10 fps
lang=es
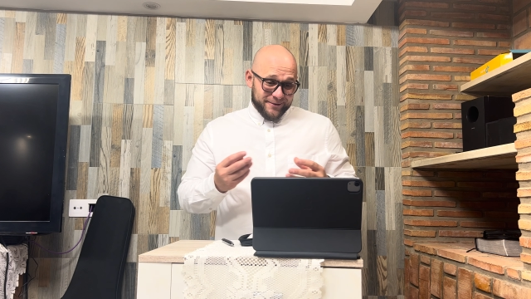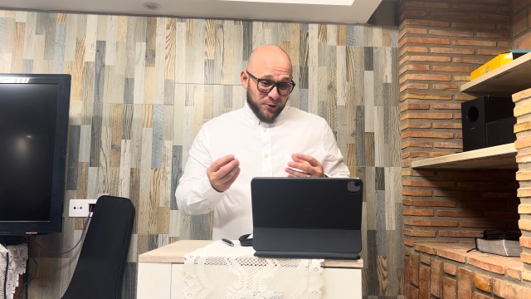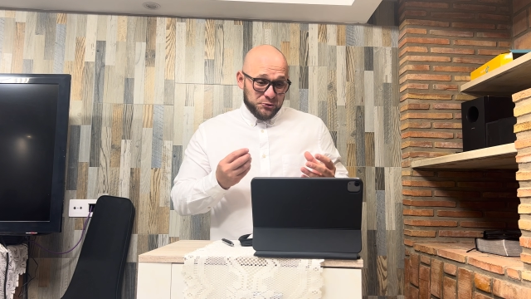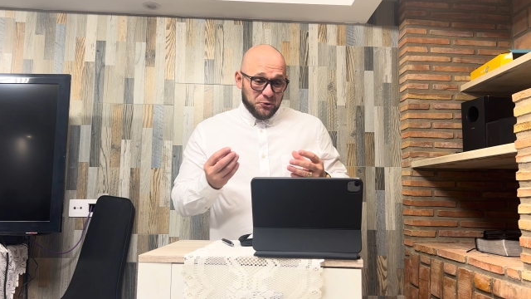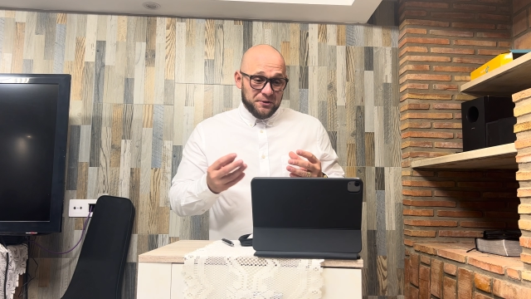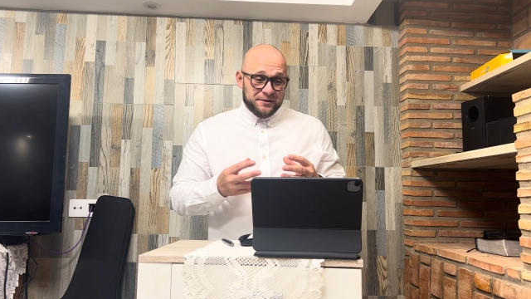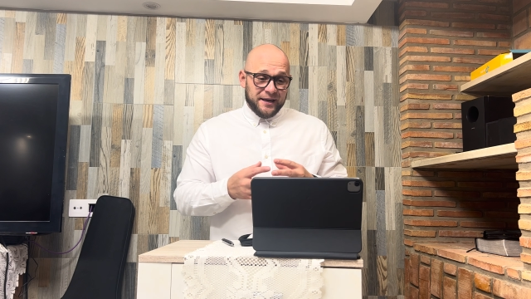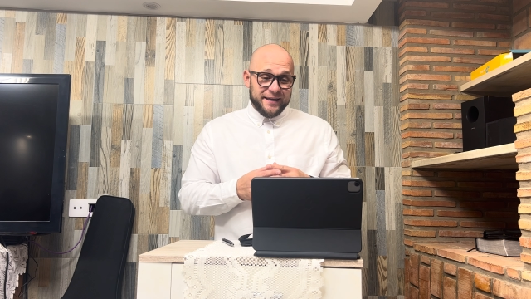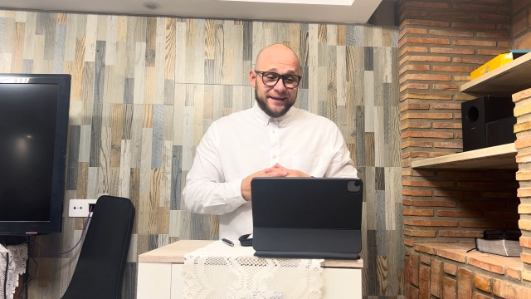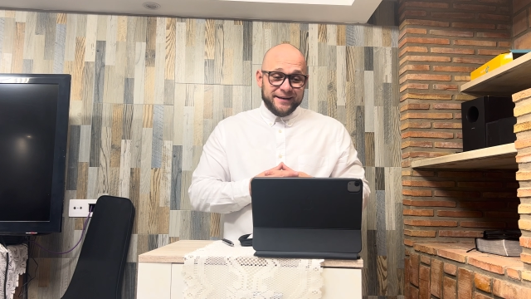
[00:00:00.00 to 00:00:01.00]
otro
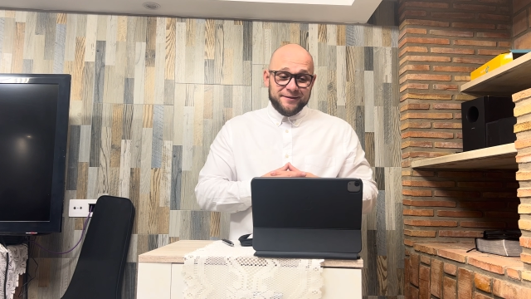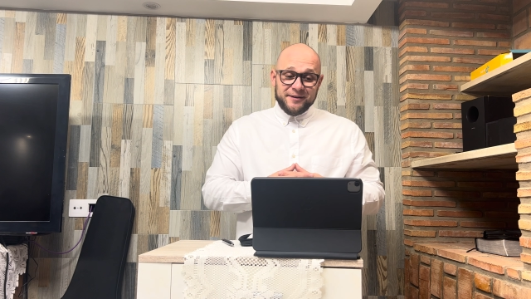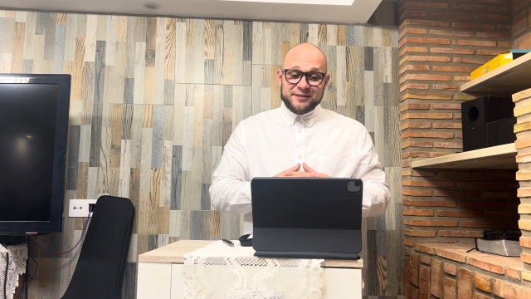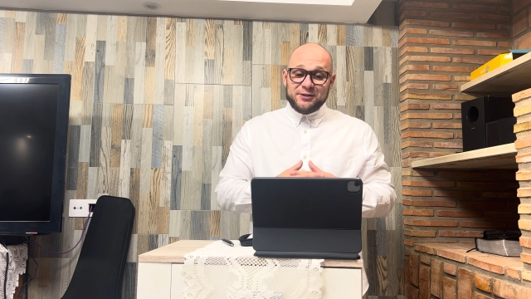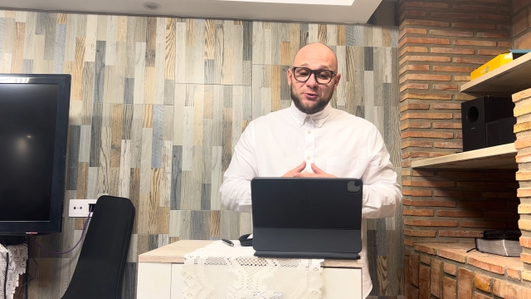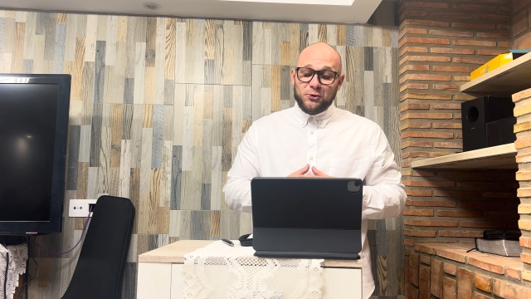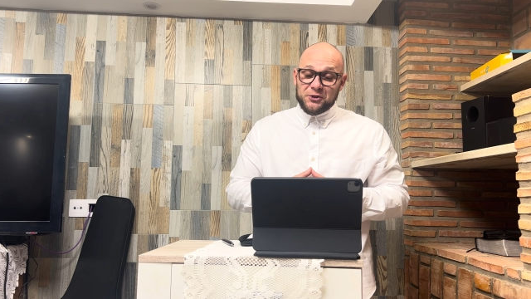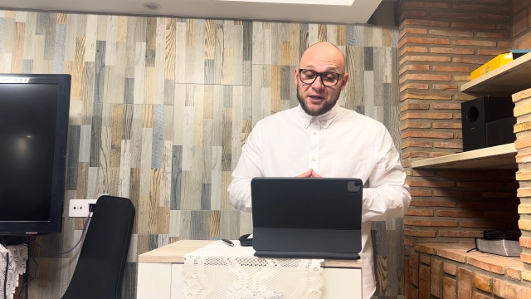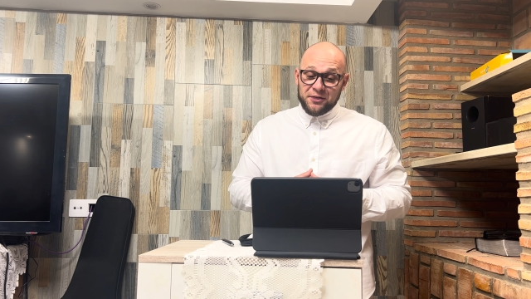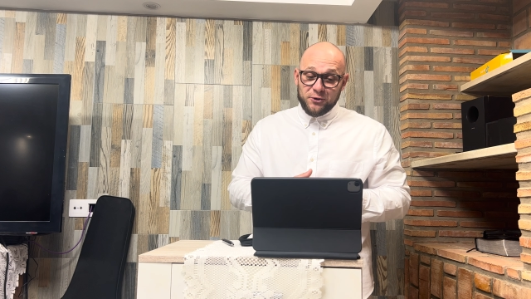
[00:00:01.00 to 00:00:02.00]
detalle en el versículo
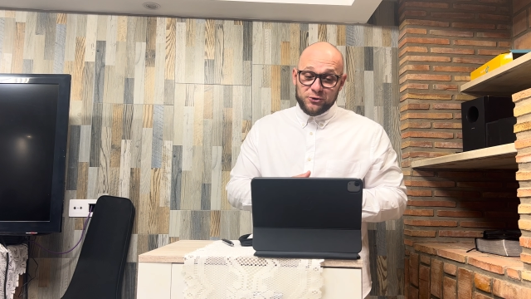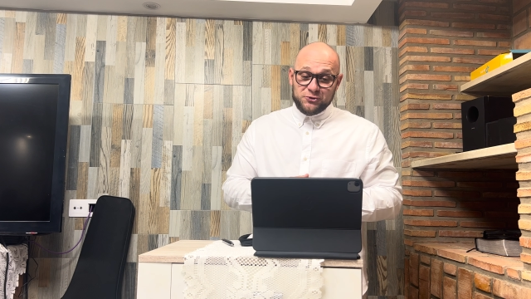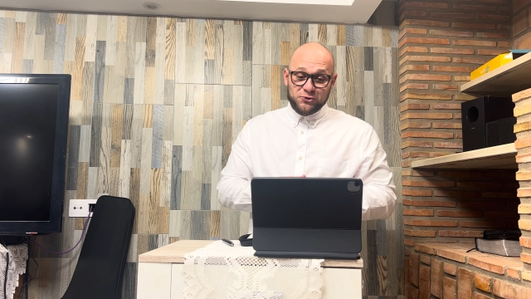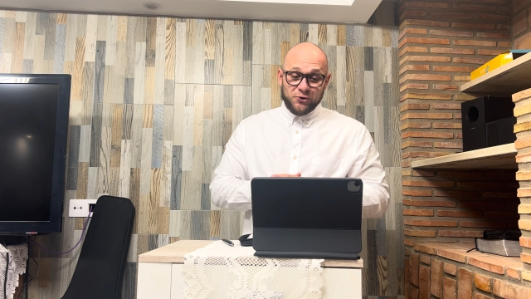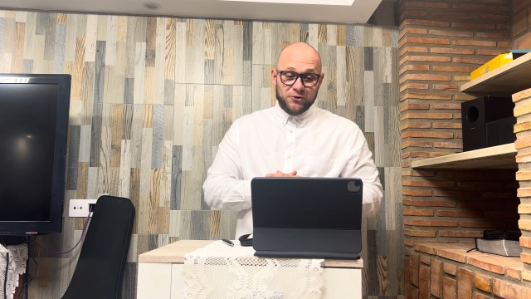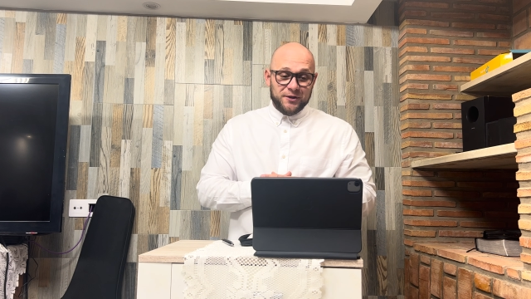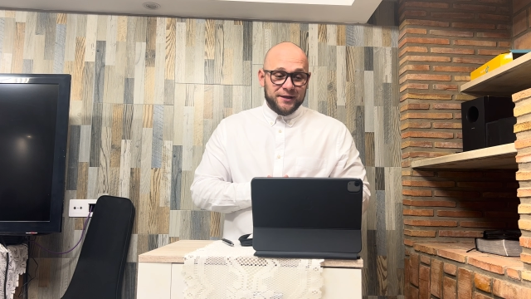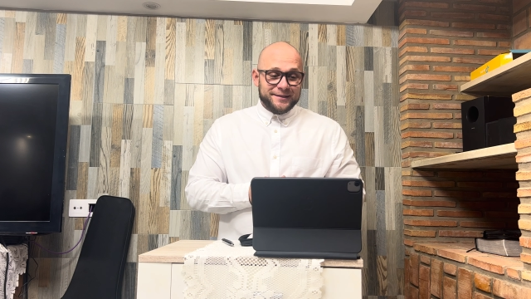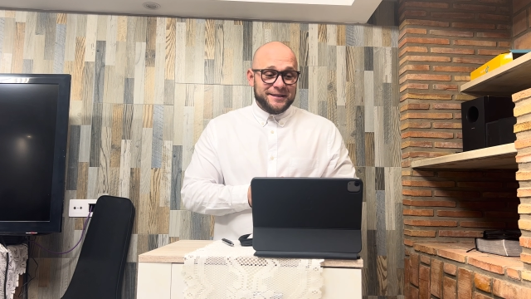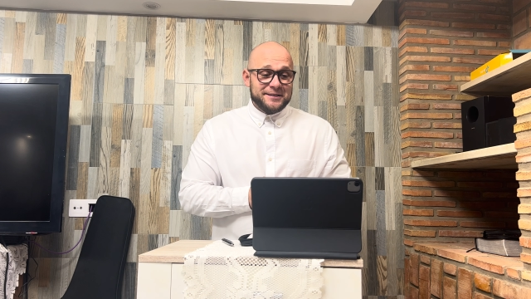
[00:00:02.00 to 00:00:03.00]
18
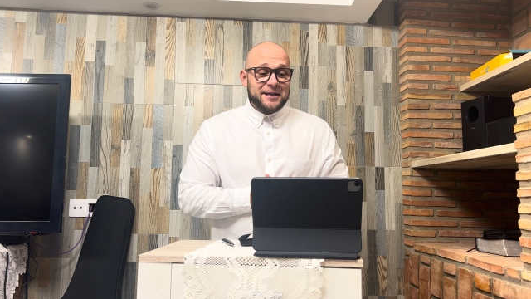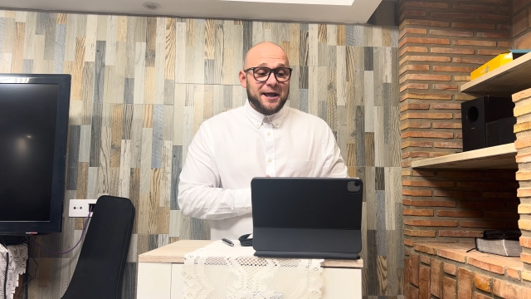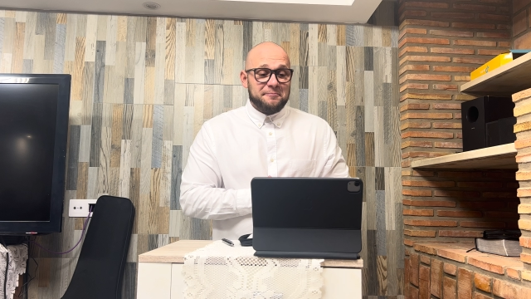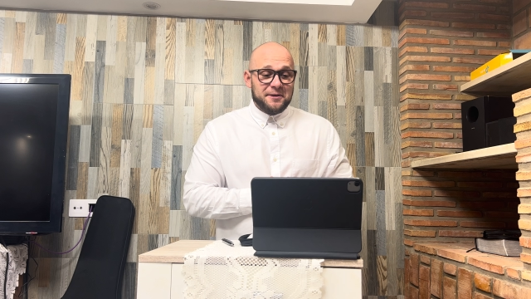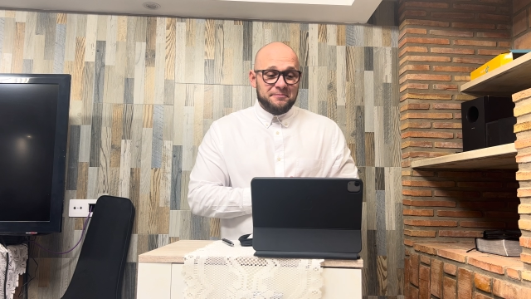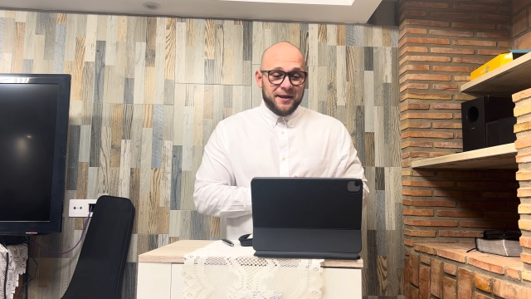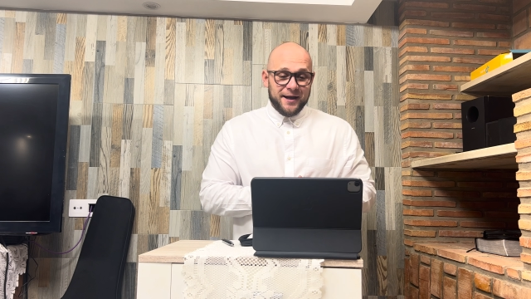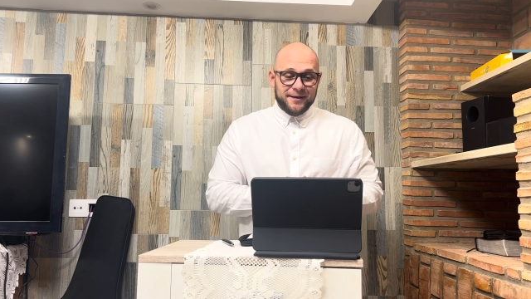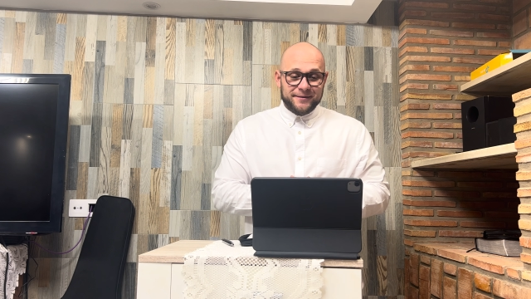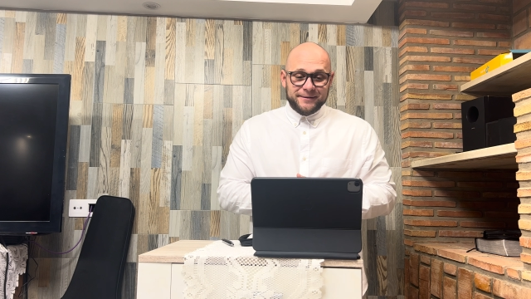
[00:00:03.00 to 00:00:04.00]
dice la
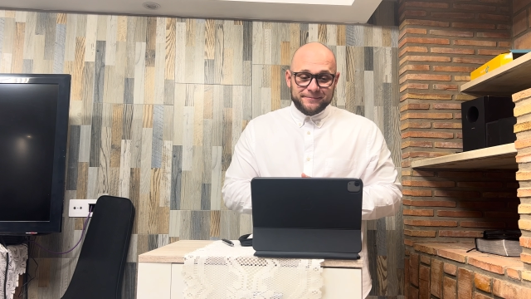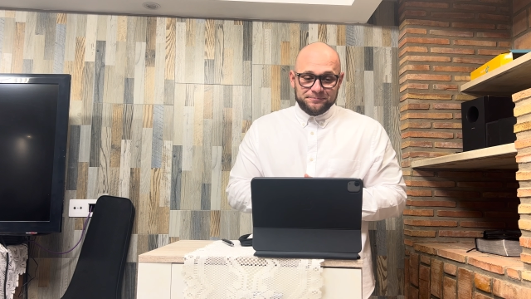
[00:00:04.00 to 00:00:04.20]
Biblia